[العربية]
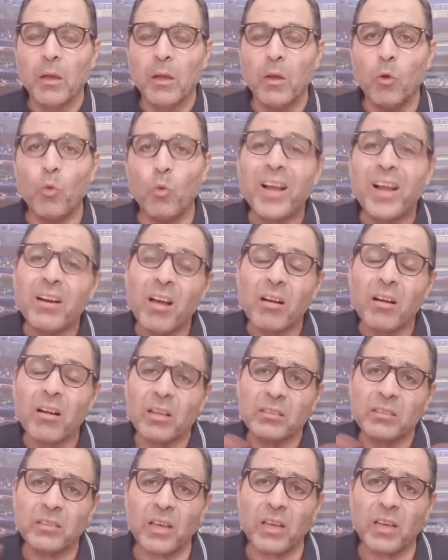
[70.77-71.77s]
هو احنا
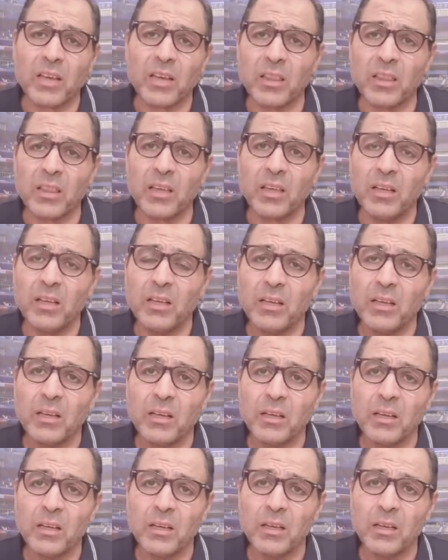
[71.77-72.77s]
هنقضيها كده
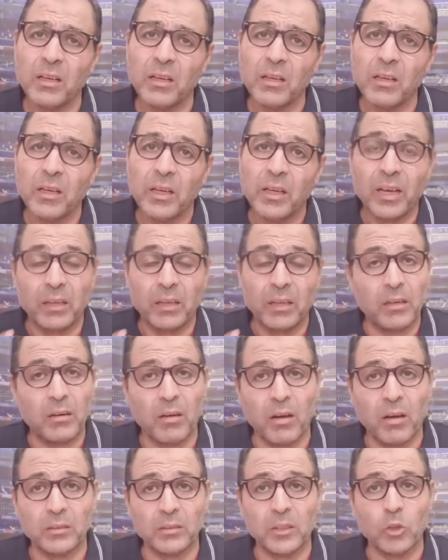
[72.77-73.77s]
يعني
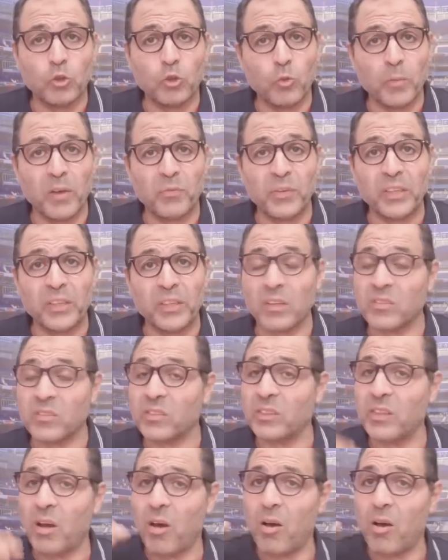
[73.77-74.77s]
النهارده تبقى في
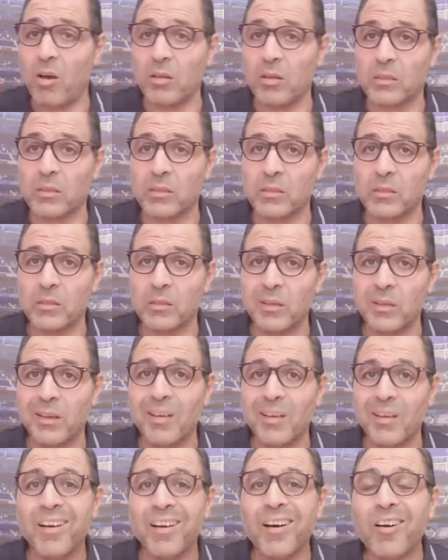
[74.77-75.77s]
تصريحات
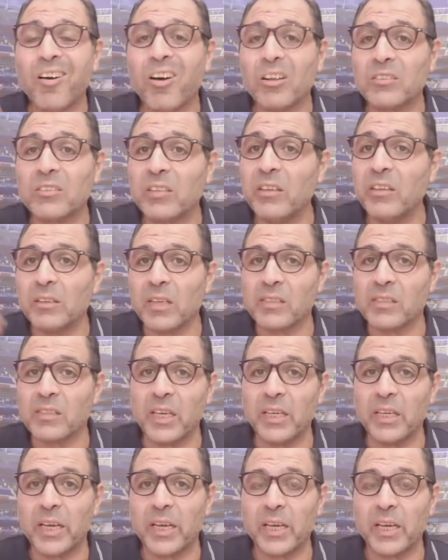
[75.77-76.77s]
خطيره
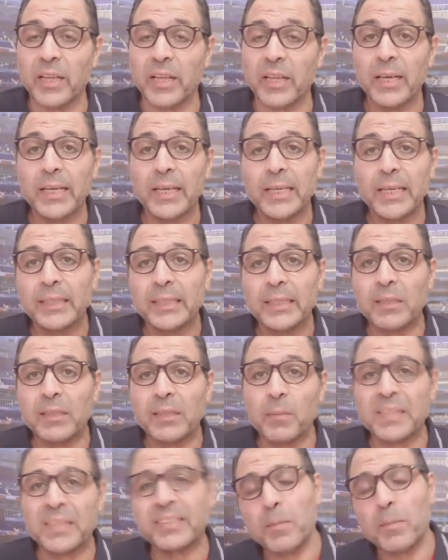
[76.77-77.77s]
زي كده
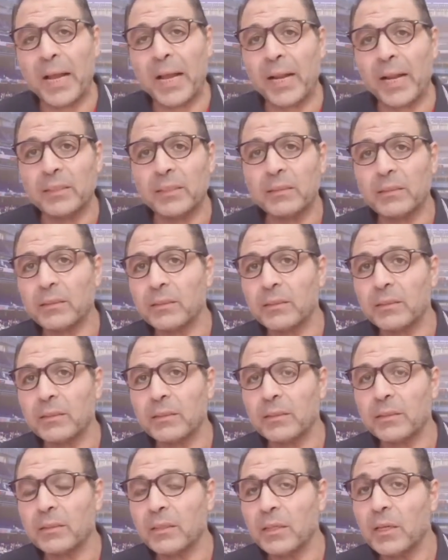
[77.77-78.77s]
تمس بلد
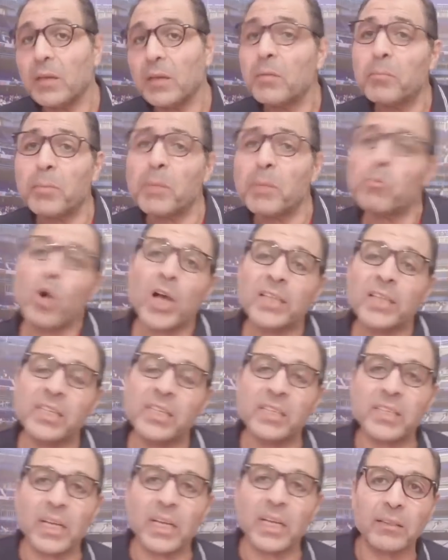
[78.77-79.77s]

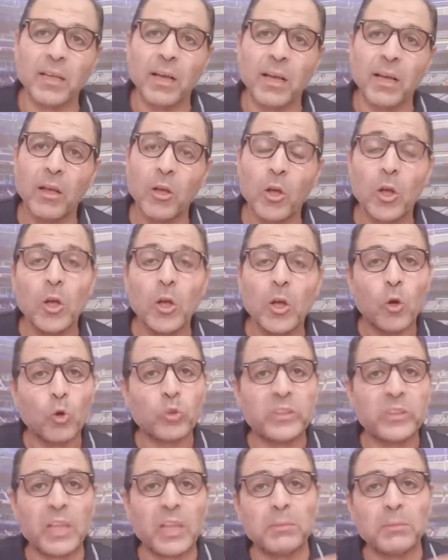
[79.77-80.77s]
بمؤسساتها
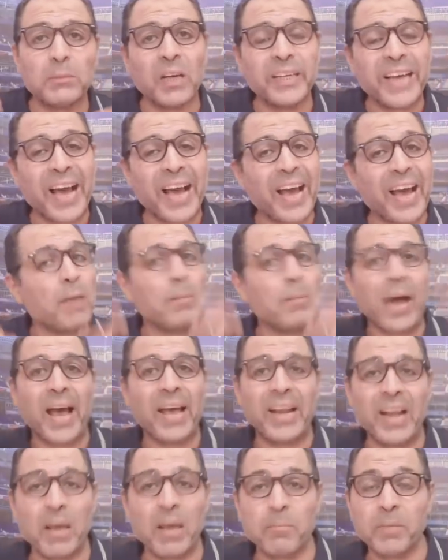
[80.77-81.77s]
قدام راي عام
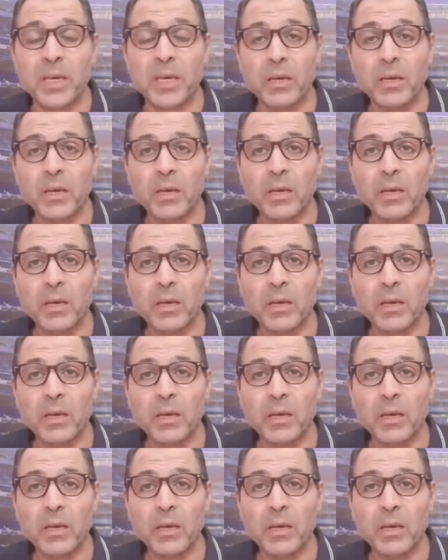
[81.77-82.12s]
عالمي